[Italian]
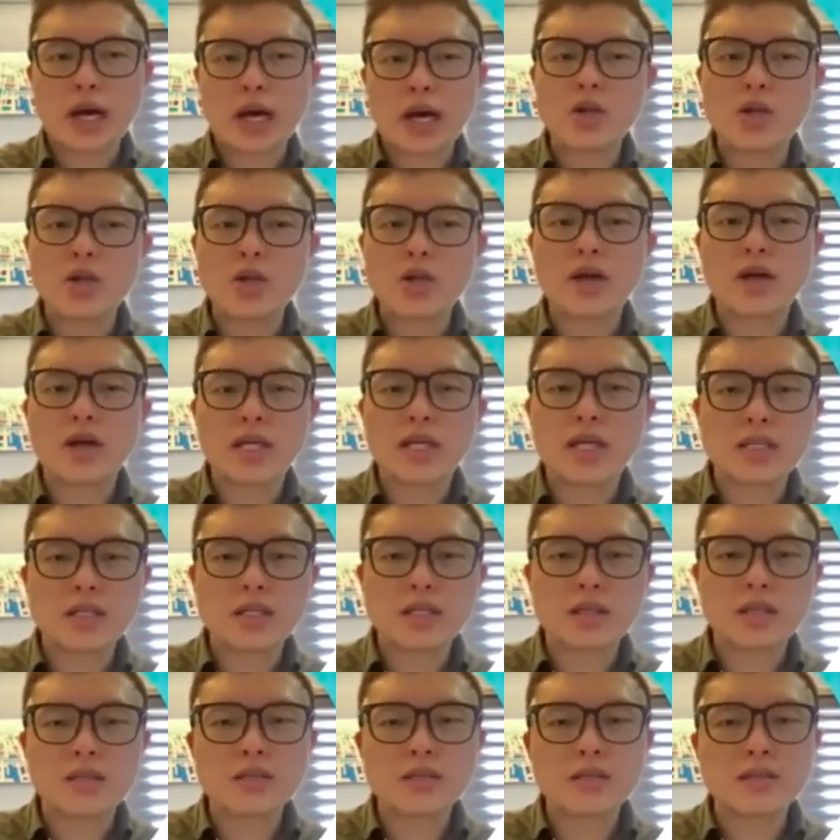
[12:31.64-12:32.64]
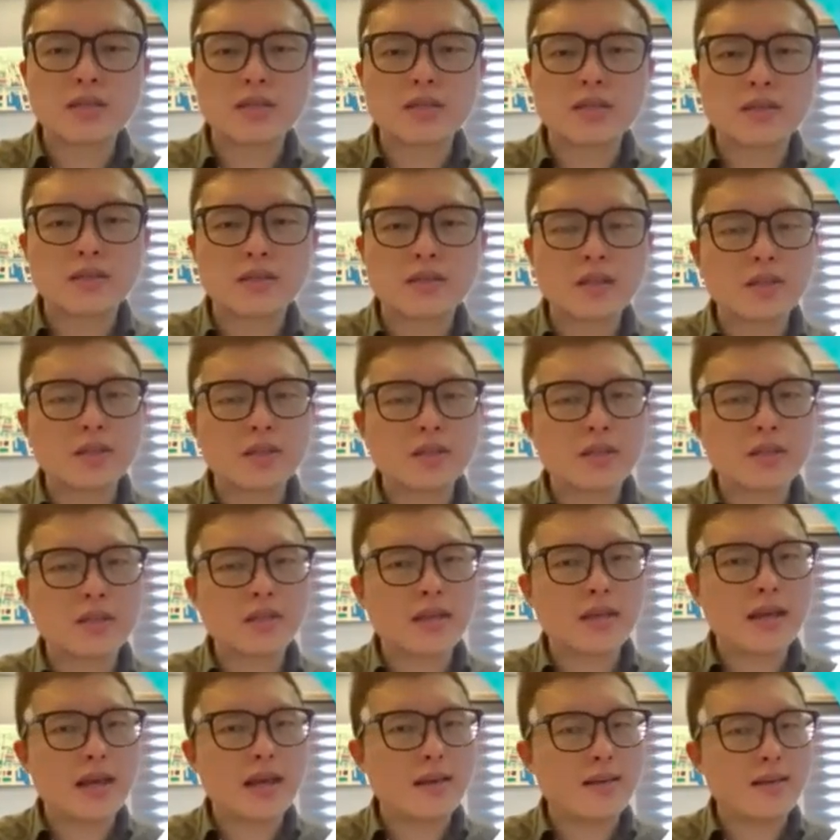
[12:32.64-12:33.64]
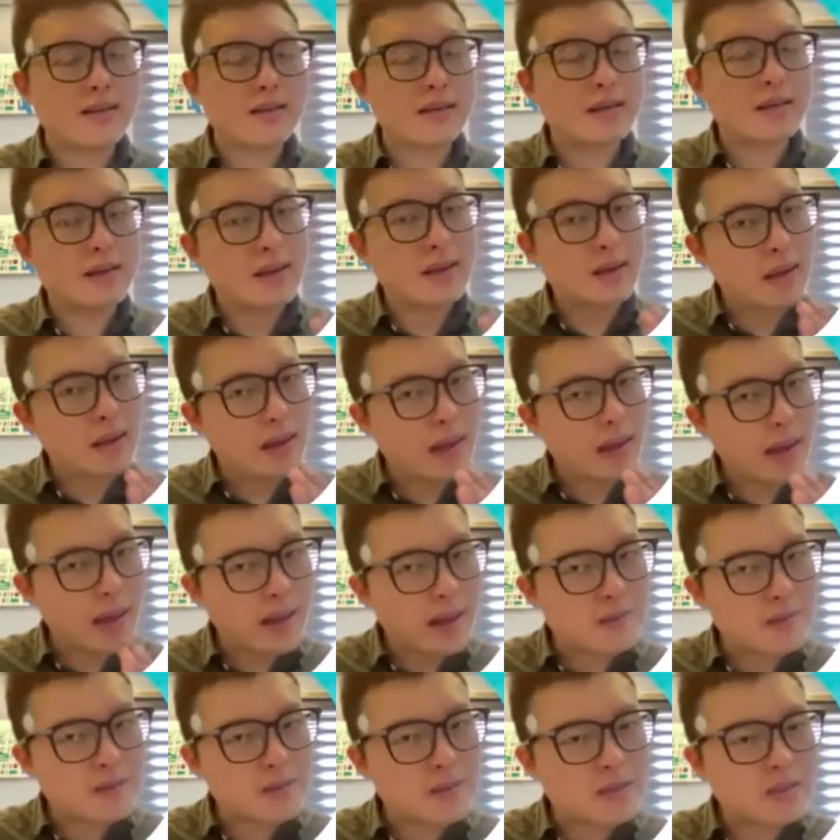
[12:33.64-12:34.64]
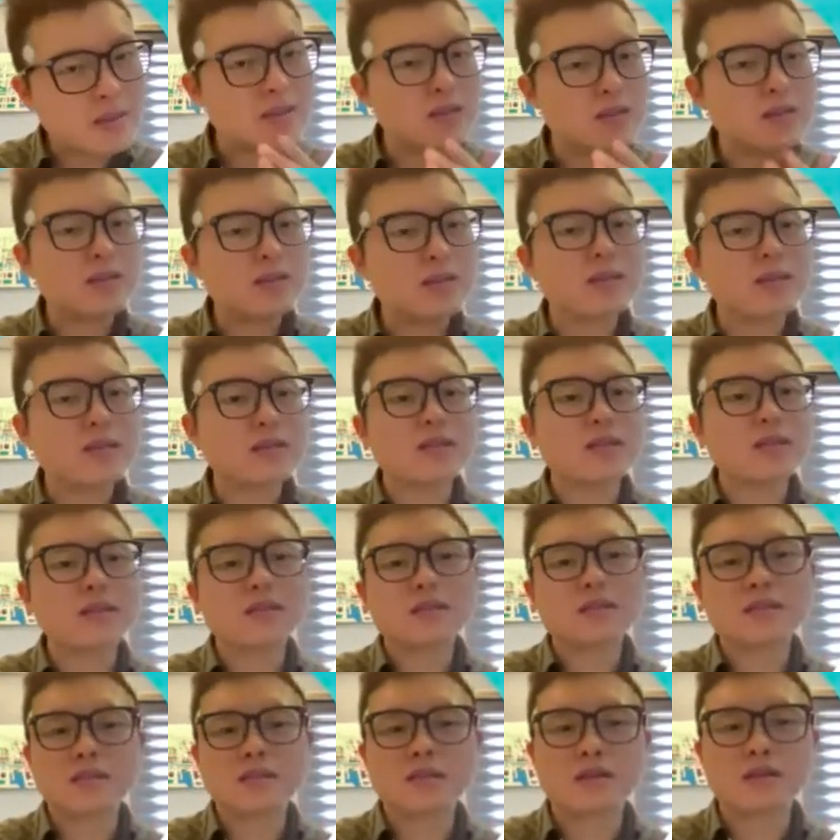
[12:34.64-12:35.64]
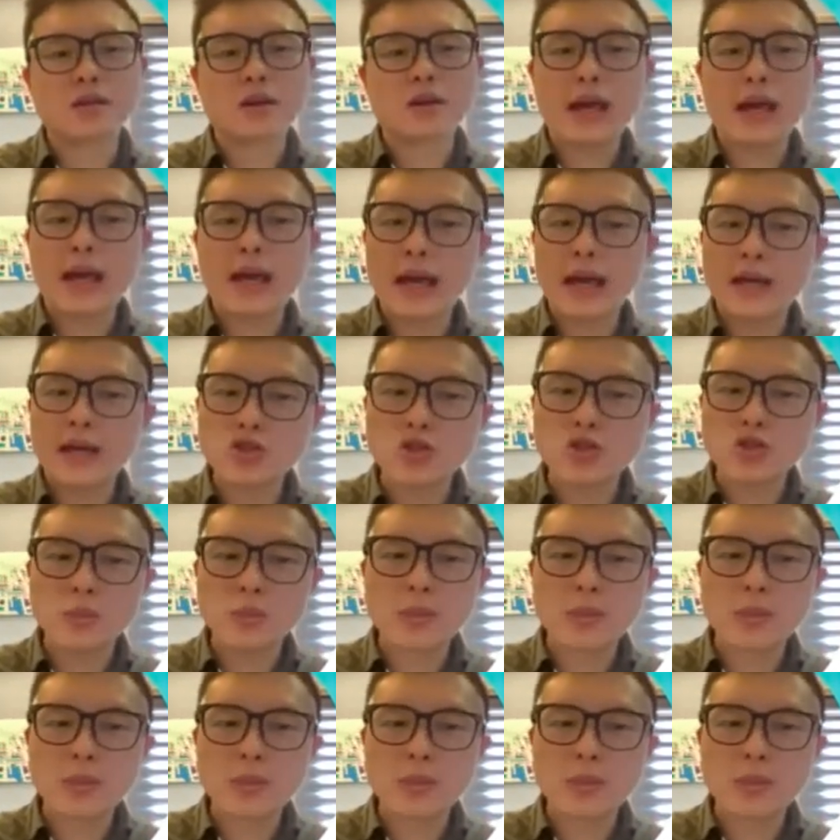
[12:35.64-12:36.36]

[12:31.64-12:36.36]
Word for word: E se parliamo di spese mediche, di problemi cardiovascolari e tumori,